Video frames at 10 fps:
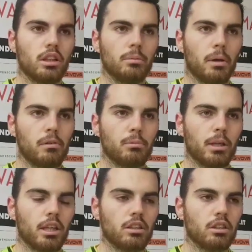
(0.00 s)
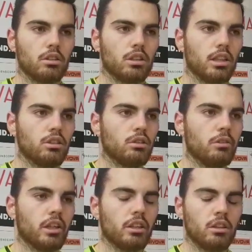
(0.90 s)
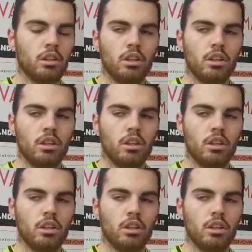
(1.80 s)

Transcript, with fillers: alle prime esperienze col calcio vero